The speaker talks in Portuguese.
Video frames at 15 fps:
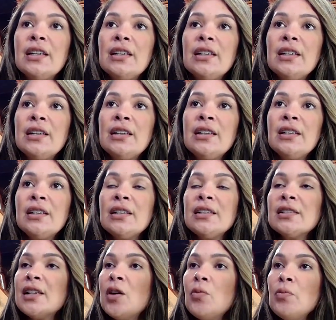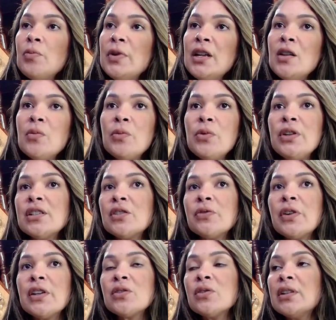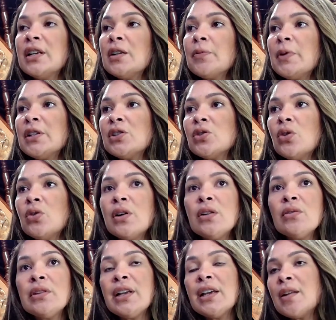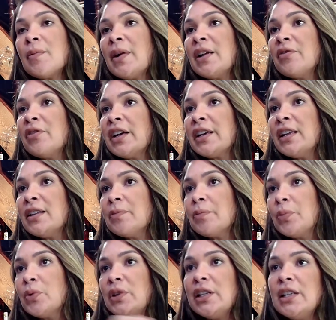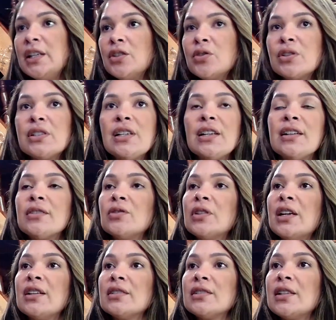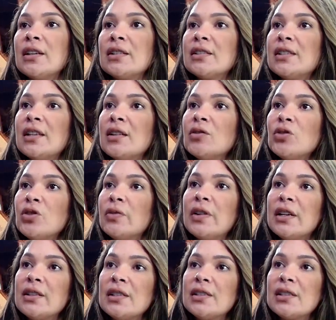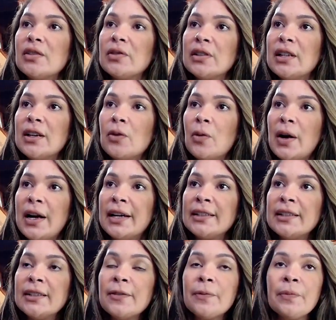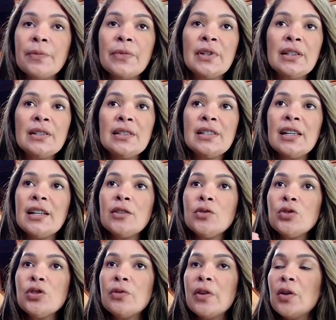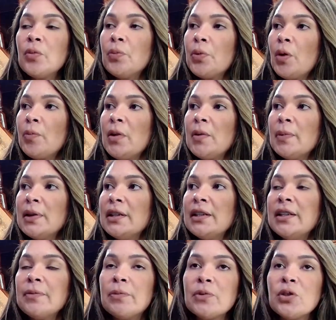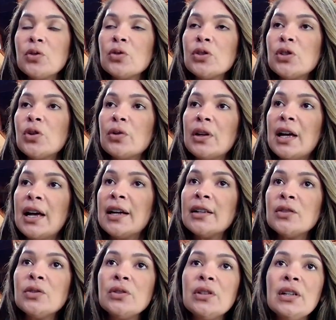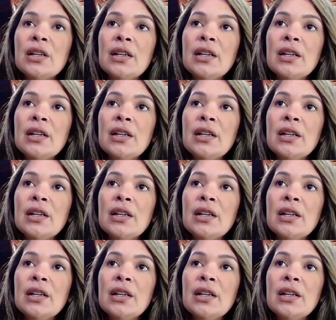E isso é o mínimo, e isso faz com que a pessoa não queira mais ver aquele político se ela não, ter, se, se ela não tiver atenção adequada, se ela não tiver um problema ali solucionado.